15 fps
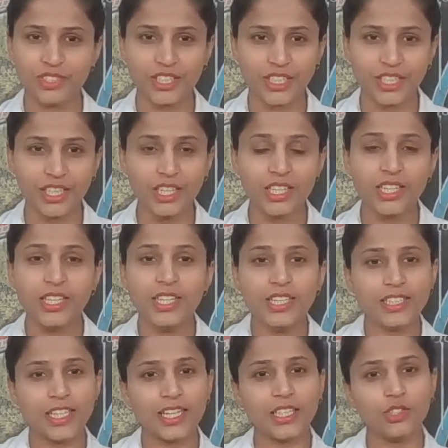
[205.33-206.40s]
ठीक है
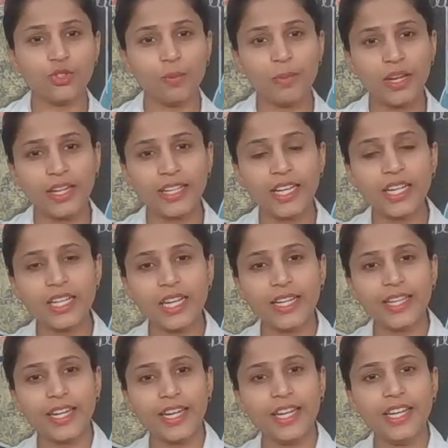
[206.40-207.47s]
यानी जो ब्लड का
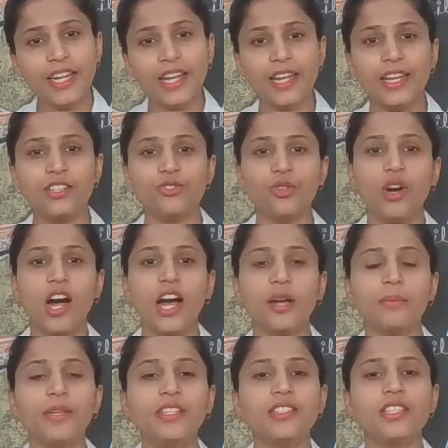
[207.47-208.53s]
कंटेंट है जो
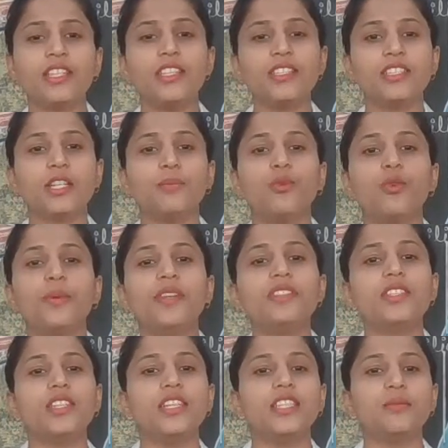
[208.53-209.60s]
आरबीसीज
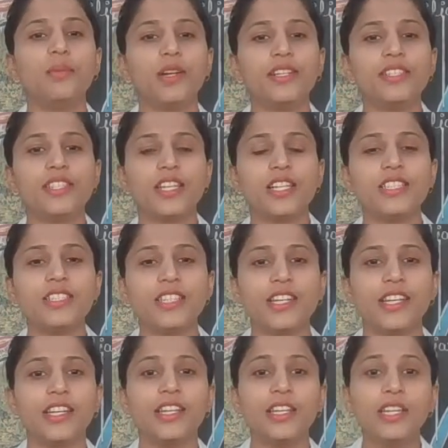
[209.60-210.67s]
डब्ल्यूबीसीज ब्लड सेल्स
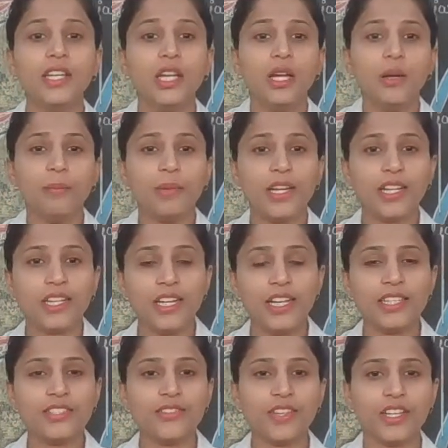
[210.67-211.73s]
हैं
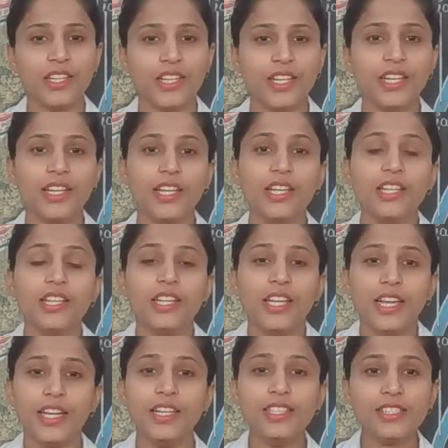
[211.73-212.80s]
प्लेटलेट्स वगैरह है
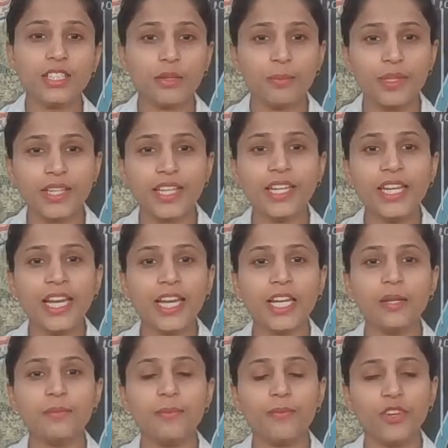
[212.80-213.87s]
इन सब की
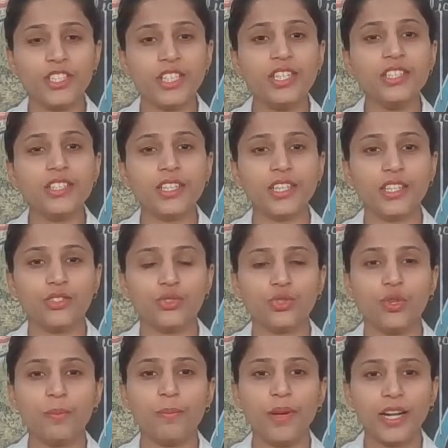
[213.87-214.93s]
हेल्प वजह से
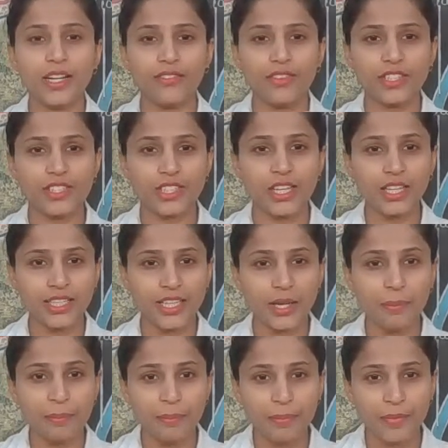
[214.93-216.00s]
जो ब्लड वेसल के